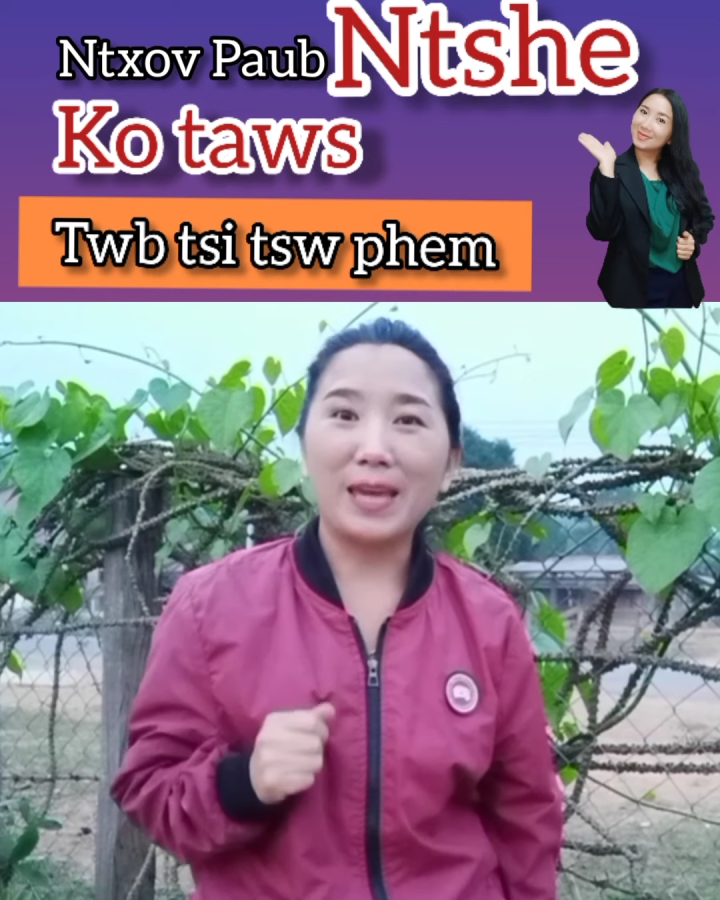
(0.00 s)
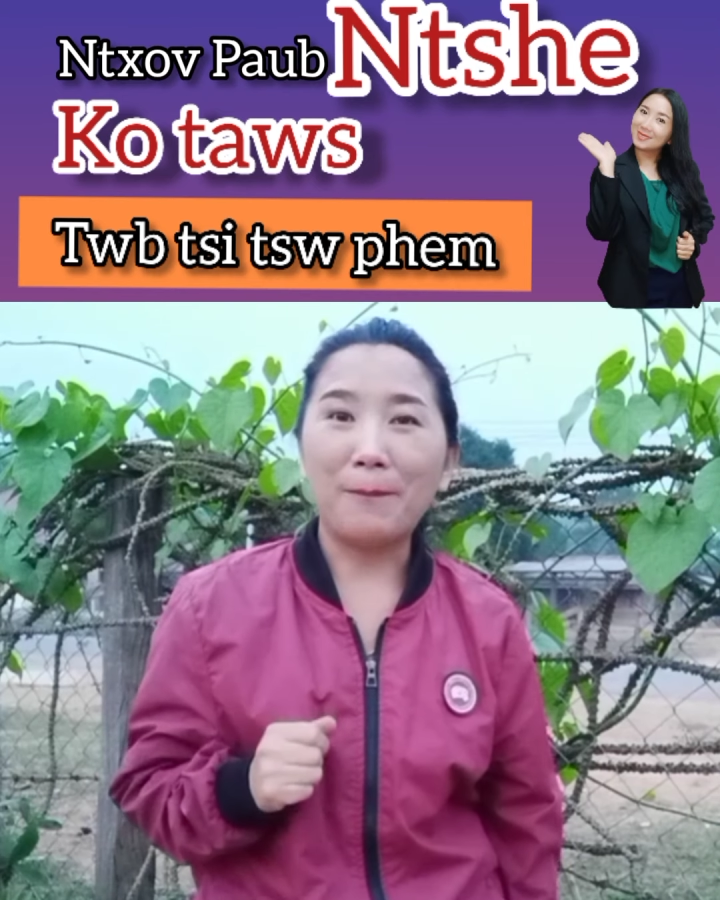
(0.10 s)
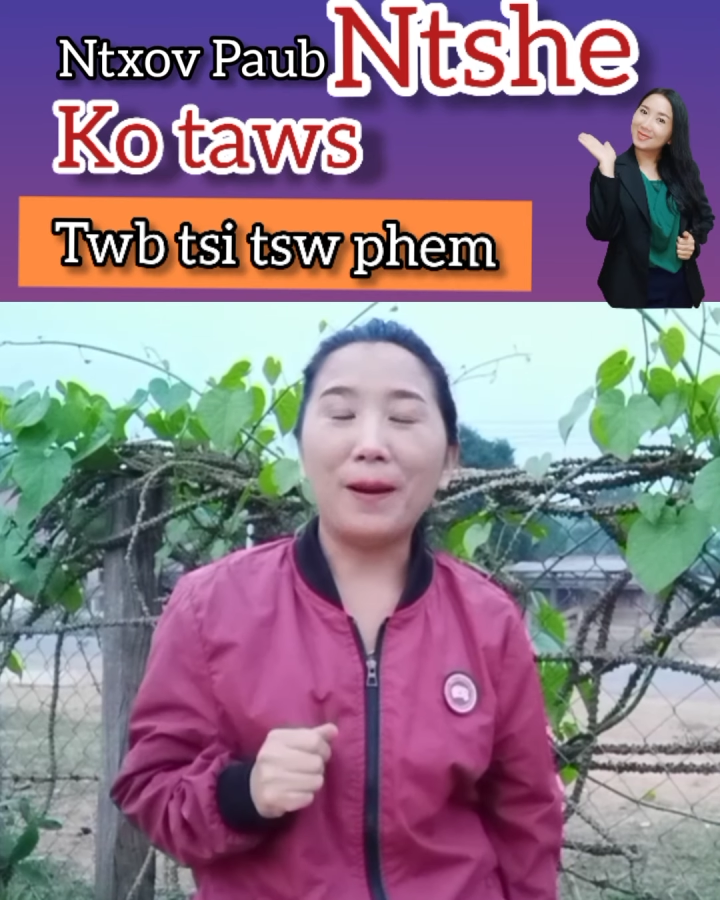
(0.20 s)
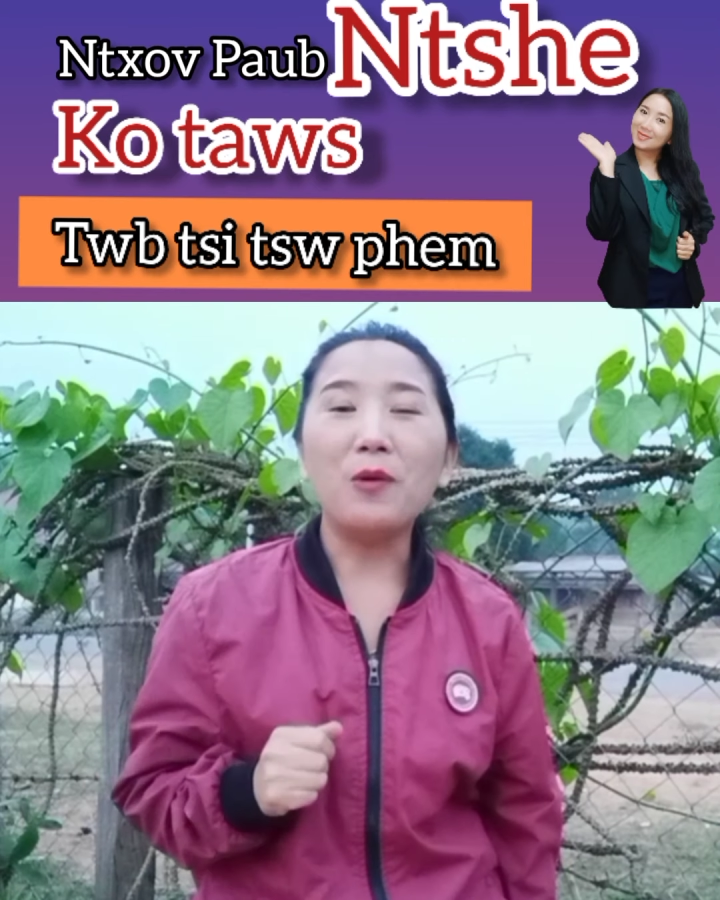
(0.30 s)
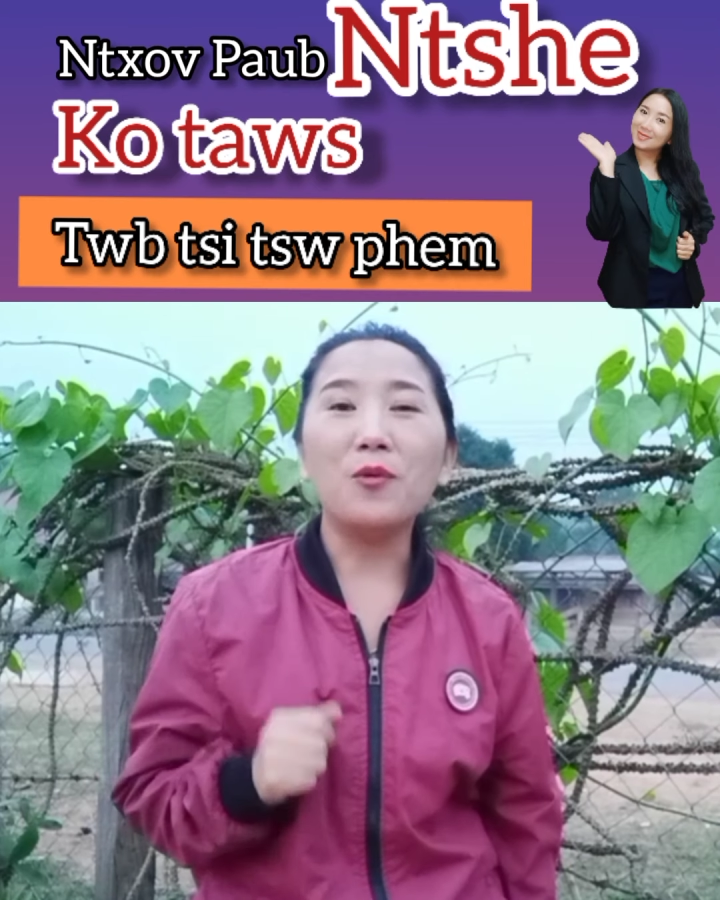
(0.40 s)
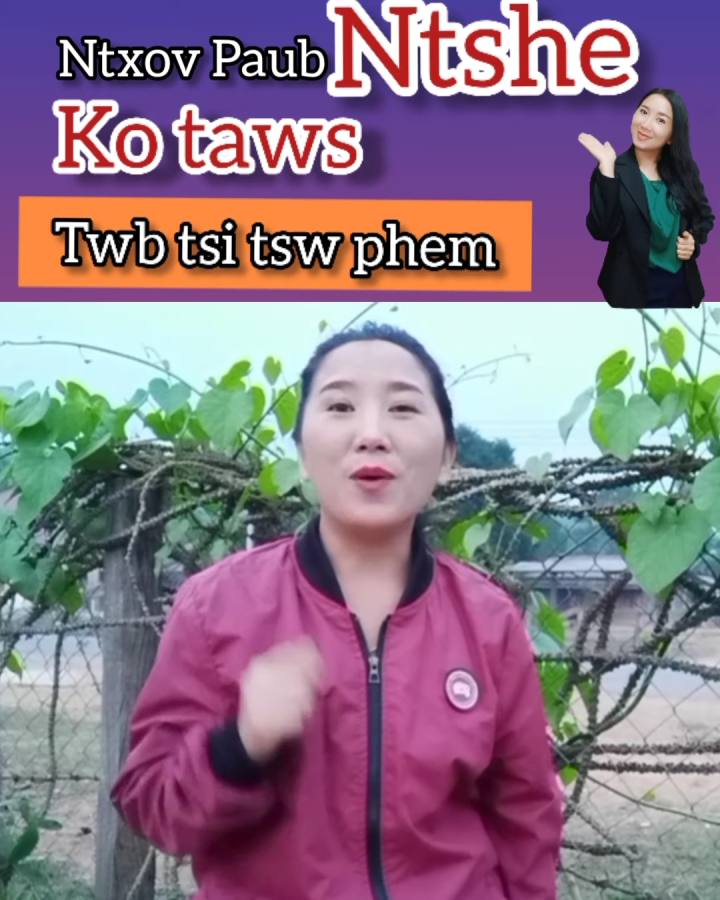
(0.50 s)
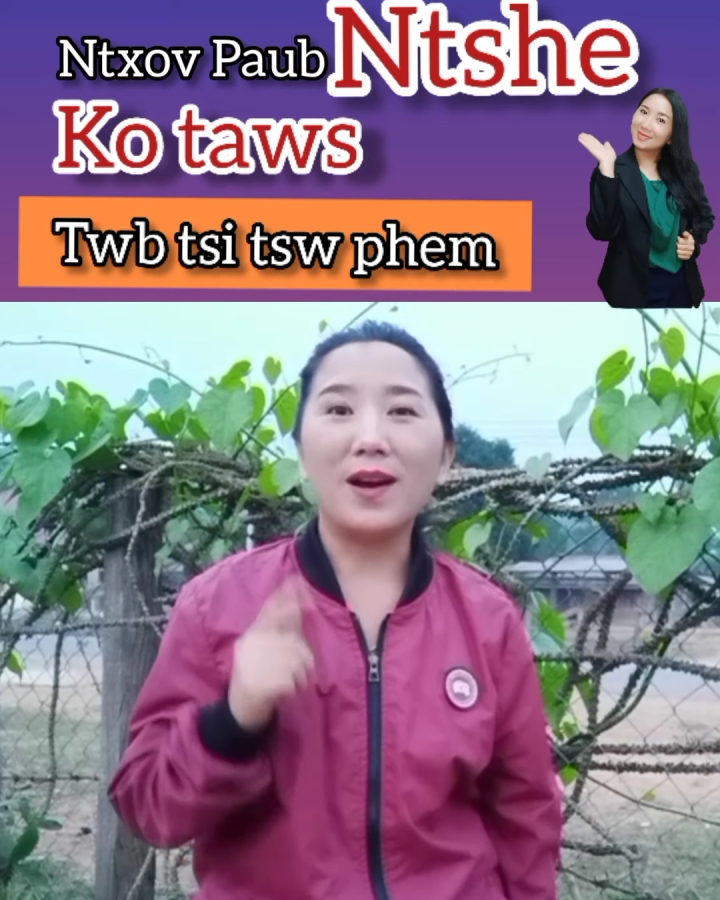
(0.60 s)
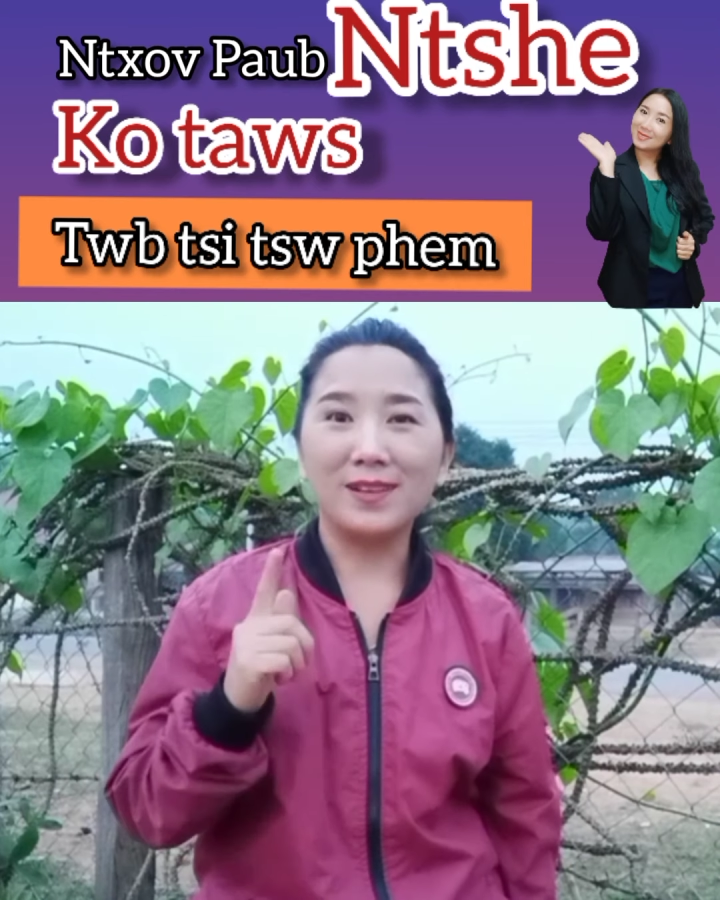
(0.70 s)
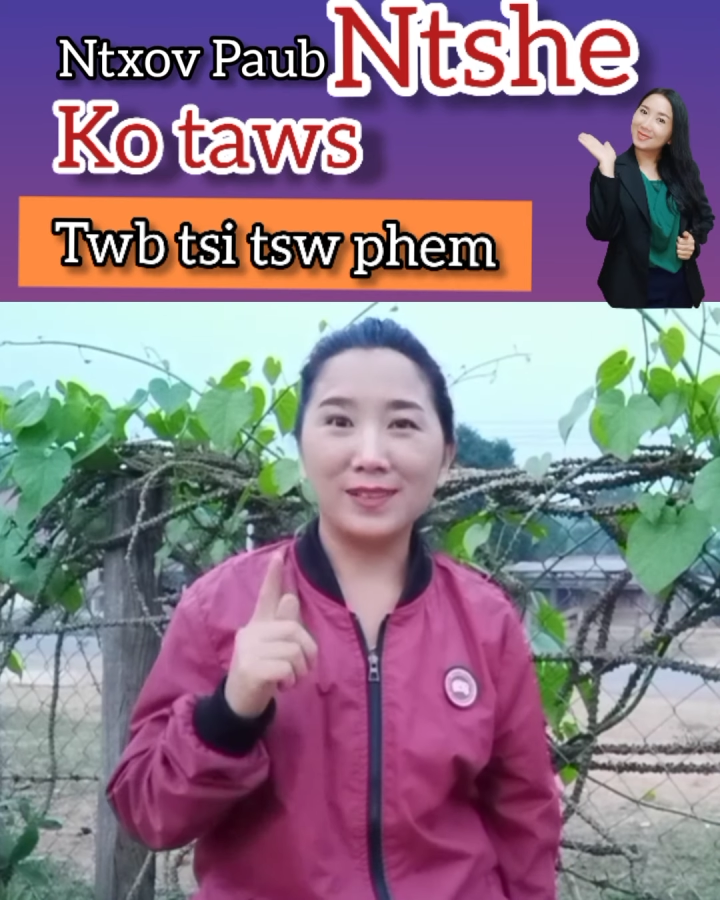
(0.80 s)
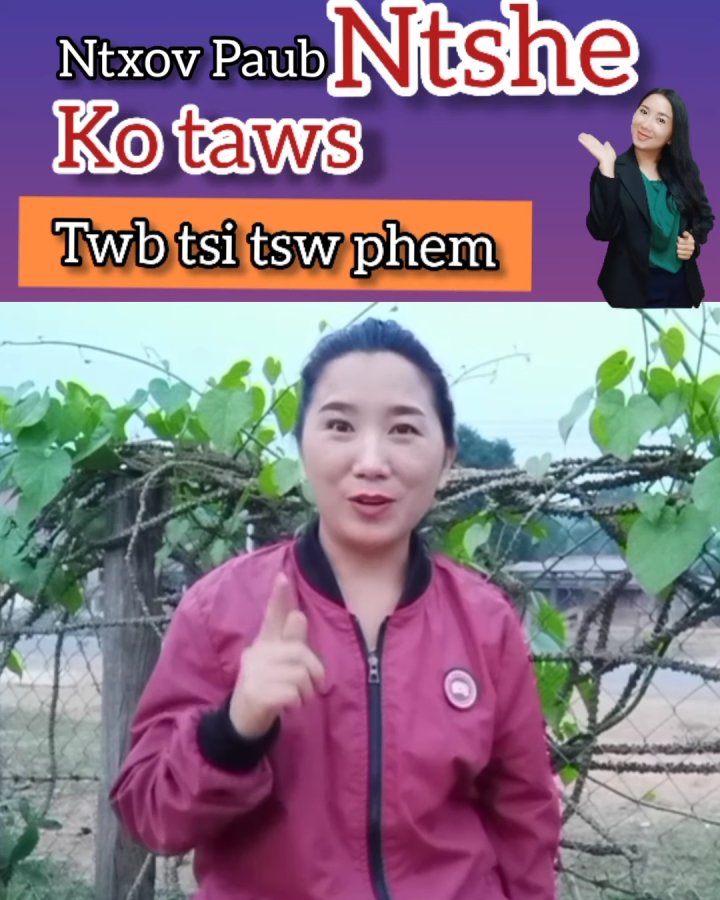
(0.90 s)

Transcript: cái bao à